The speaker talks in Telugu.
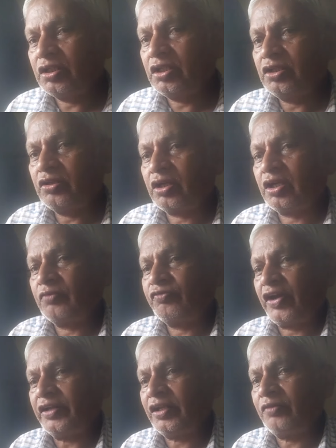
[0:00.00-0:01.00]
ఈ యొక్క
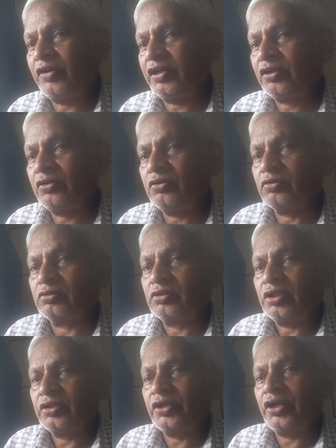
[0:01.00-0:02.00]
ఫైనల్ వేటలో
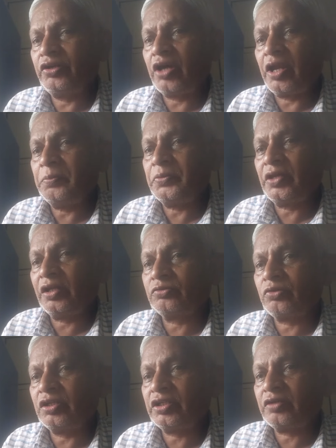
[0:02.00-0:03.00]
నేడు ఐపీఎల్
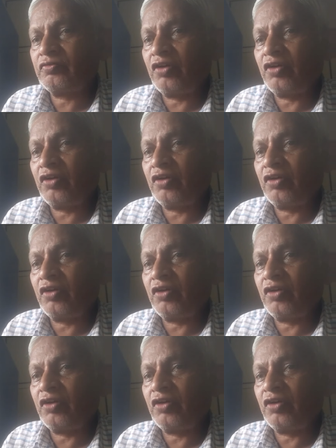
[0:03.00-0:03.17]
తొలి